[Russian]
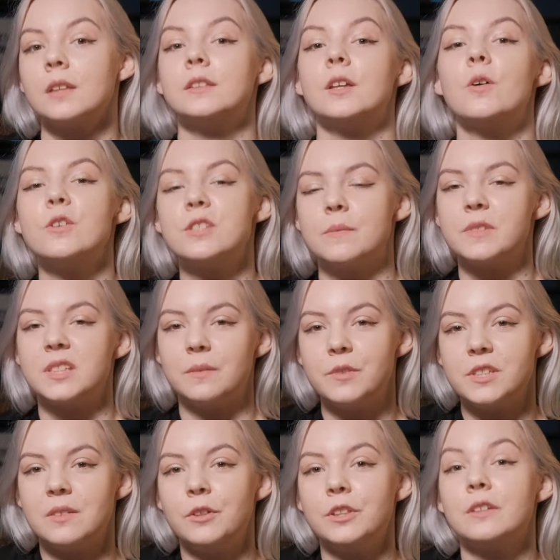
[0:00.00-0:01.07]
Находимся
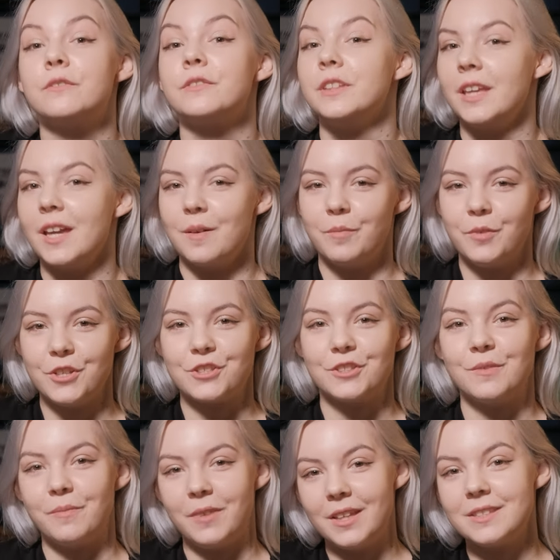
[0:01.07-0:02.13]
мы сегодня в
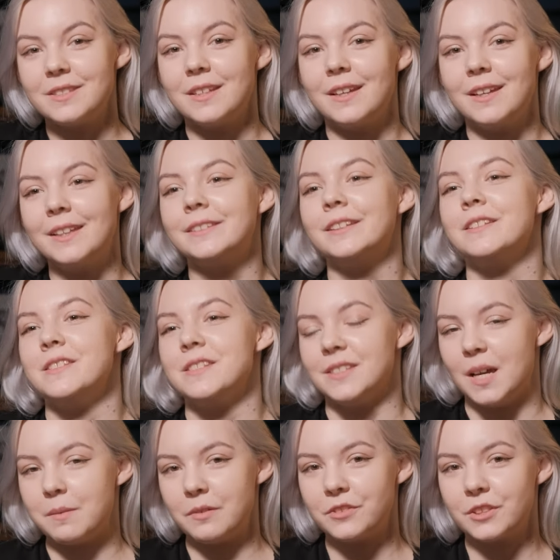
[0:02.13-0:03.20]
необычном месте. Это не
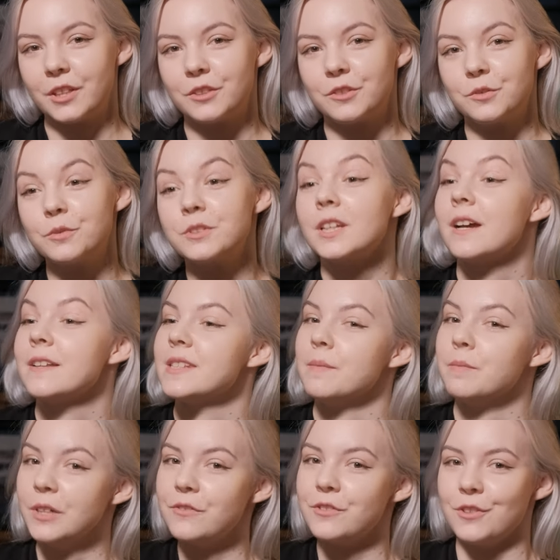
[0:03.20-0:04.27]
динамовская студия, хотя
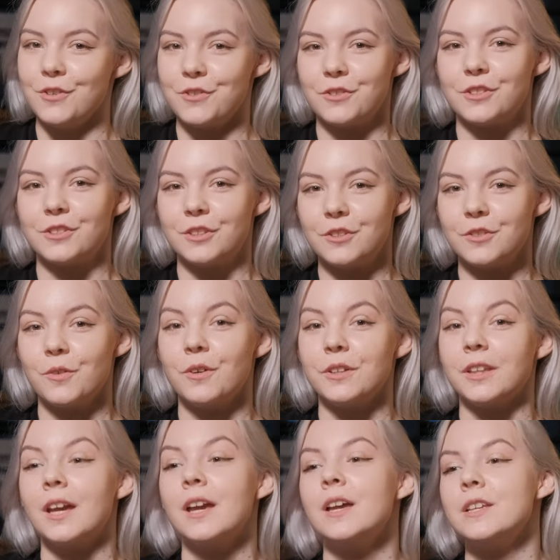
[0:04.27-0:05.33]
мы все еще на
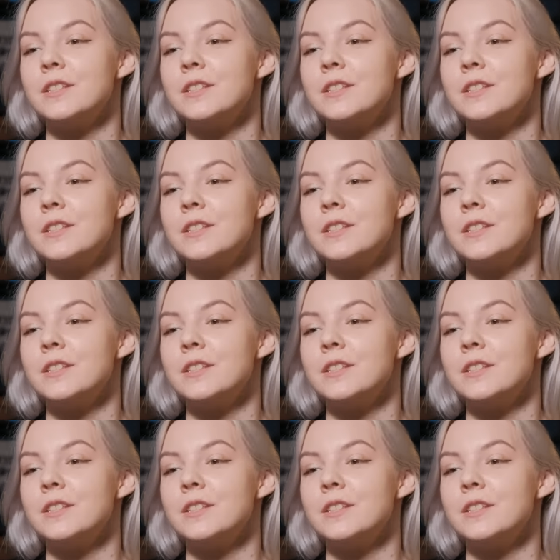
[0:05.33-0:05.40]
стадионе.